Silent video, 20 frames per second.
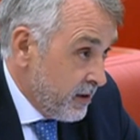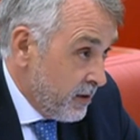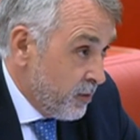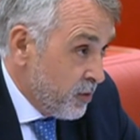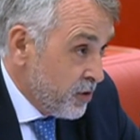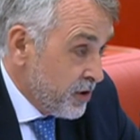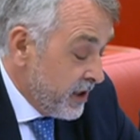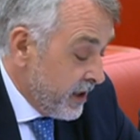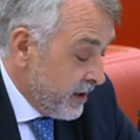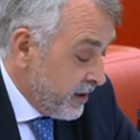cómo
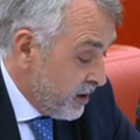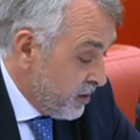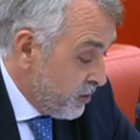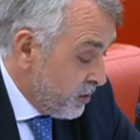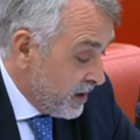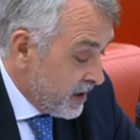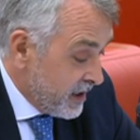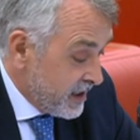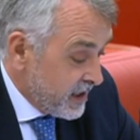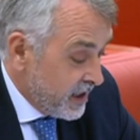se hacen,
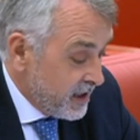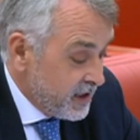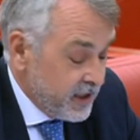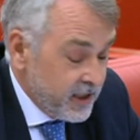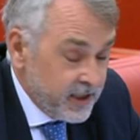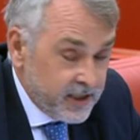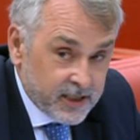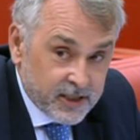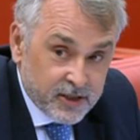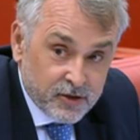una las
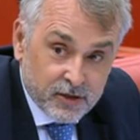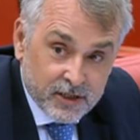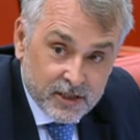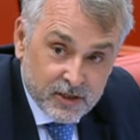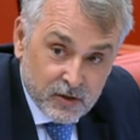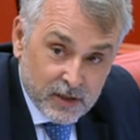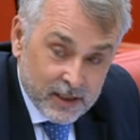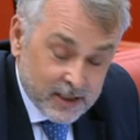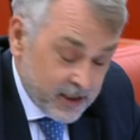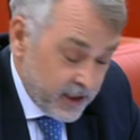salchichas y otra
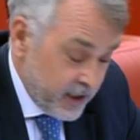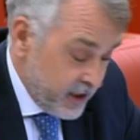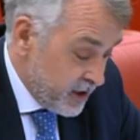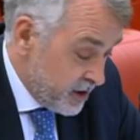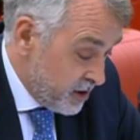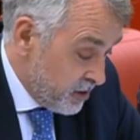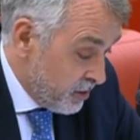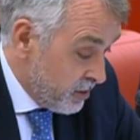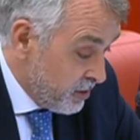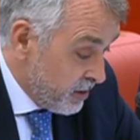son las leyes.
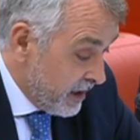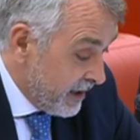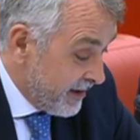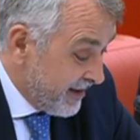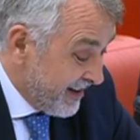Yo creo que la